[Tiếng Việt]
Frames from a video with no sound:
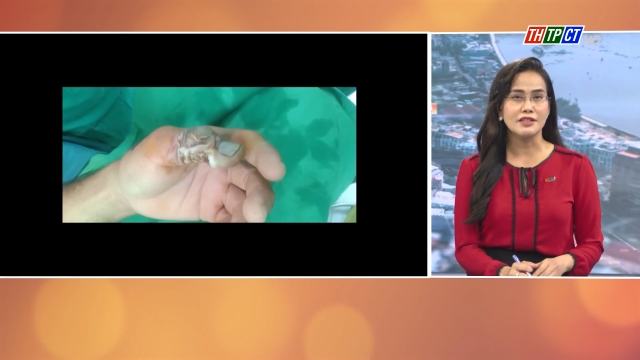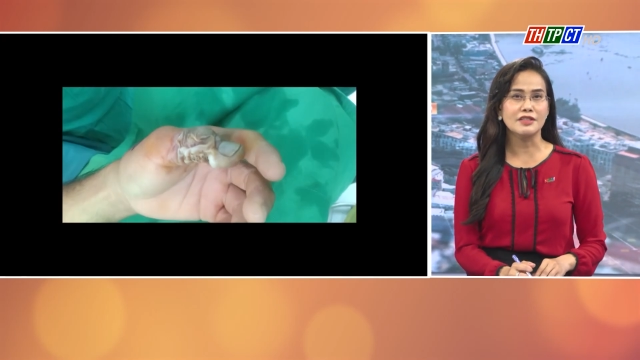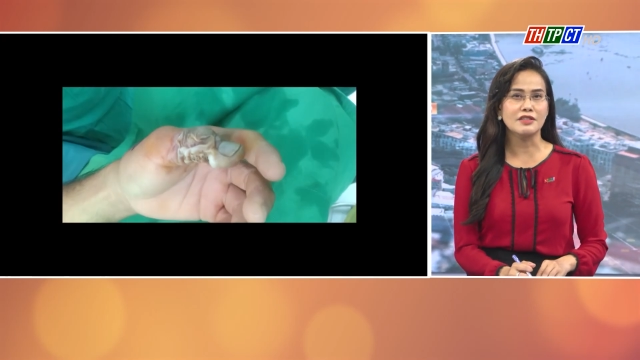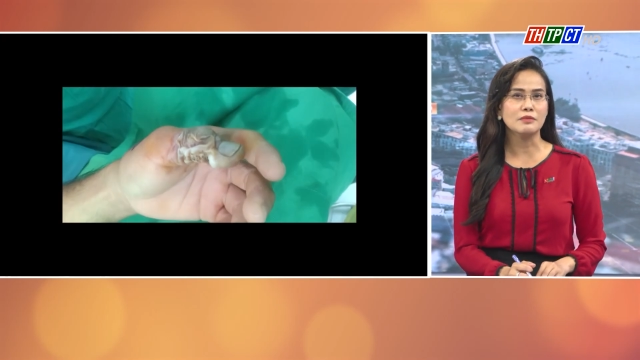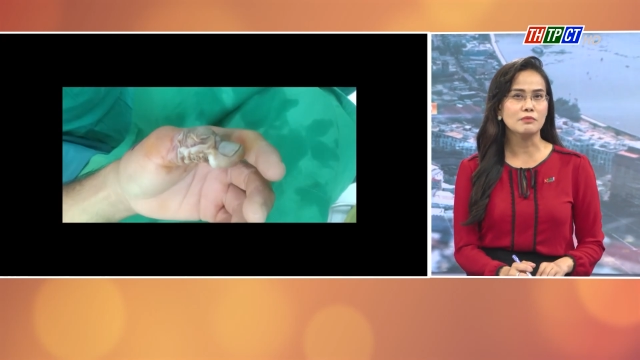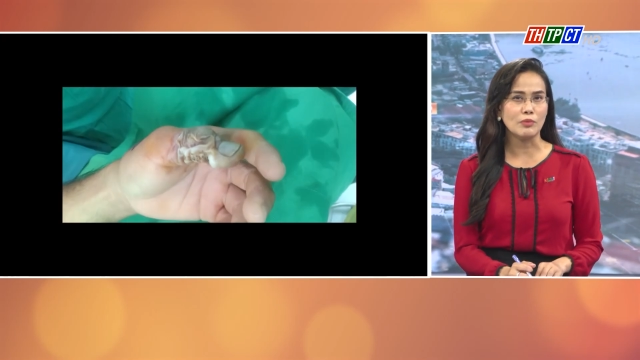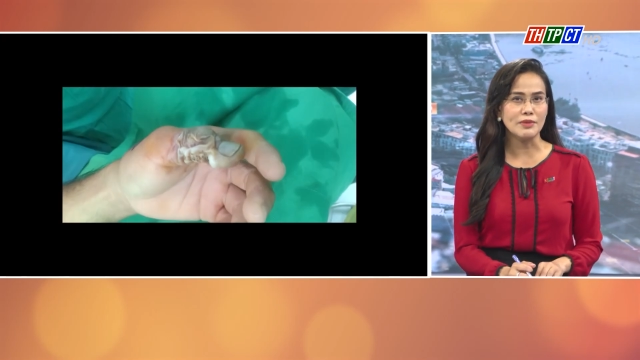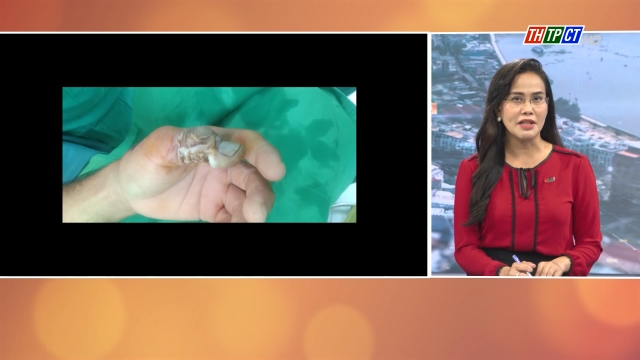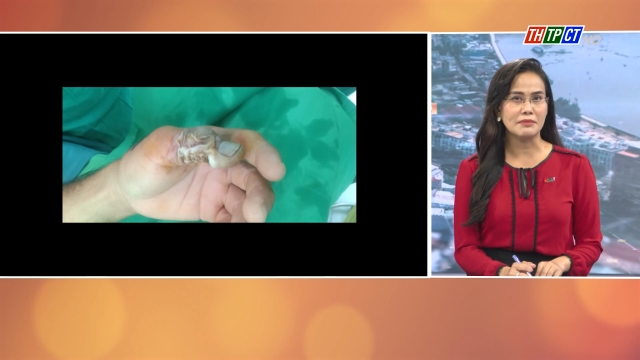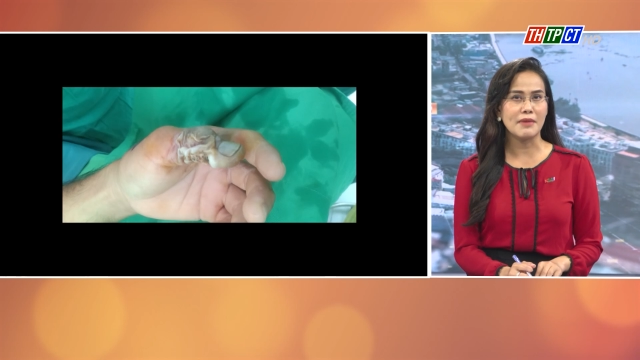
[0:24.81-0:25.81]
di chứng
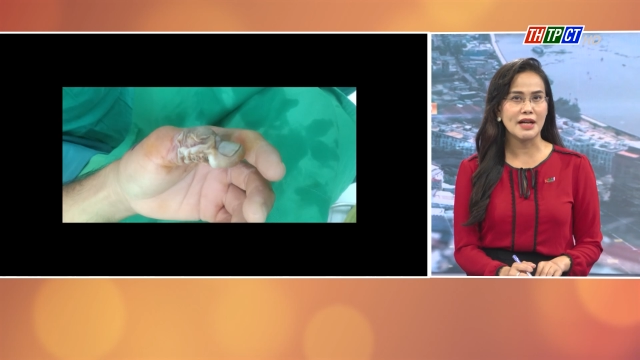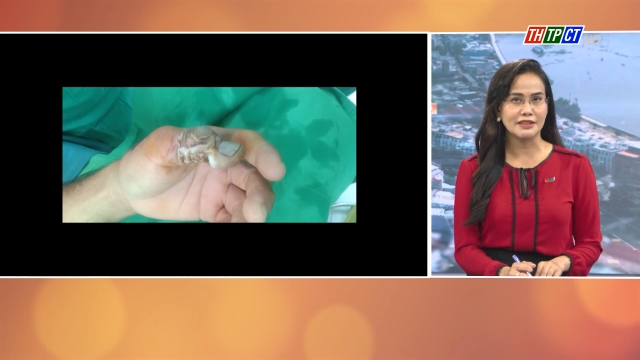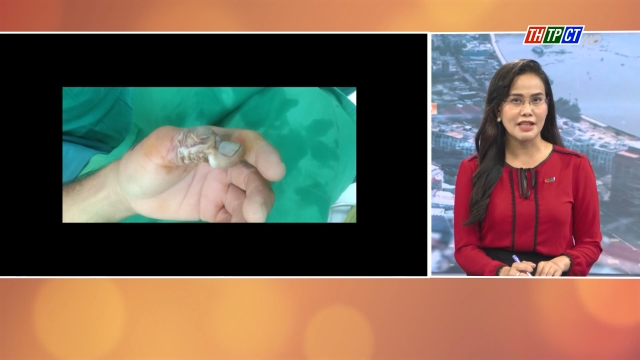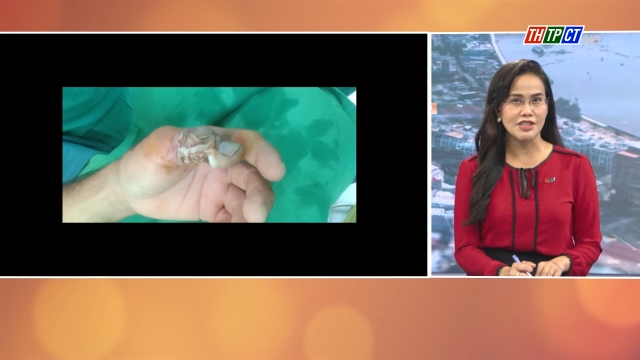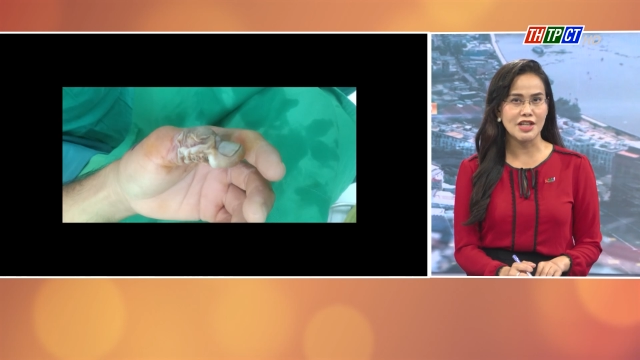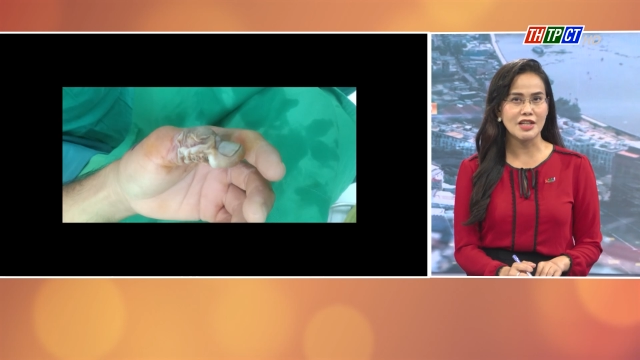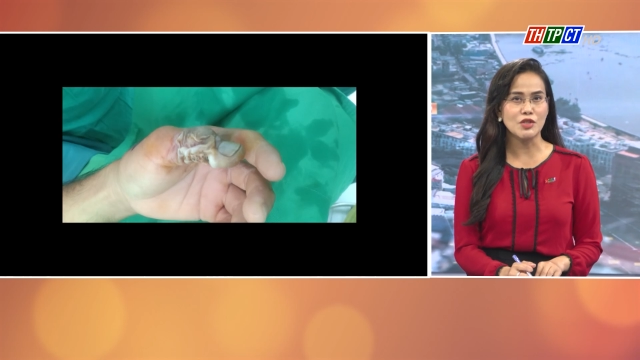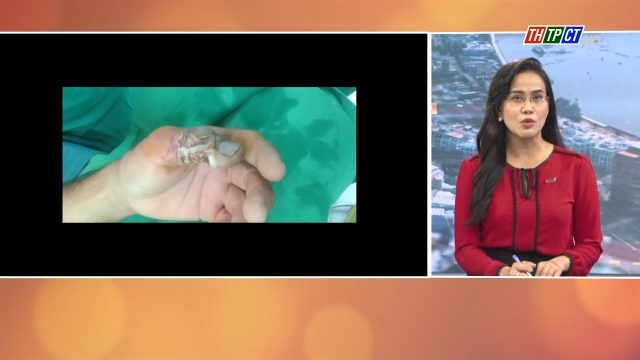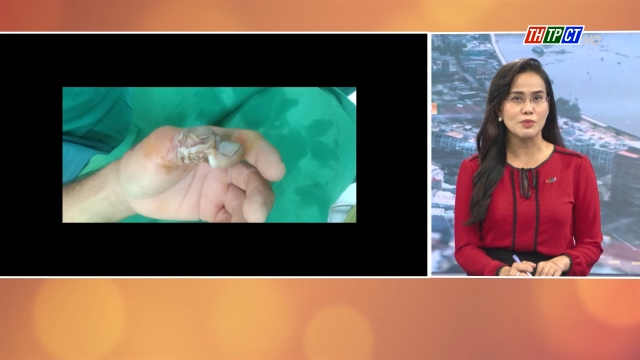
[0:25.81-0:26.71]
bỏng điện bàn tay trái dùng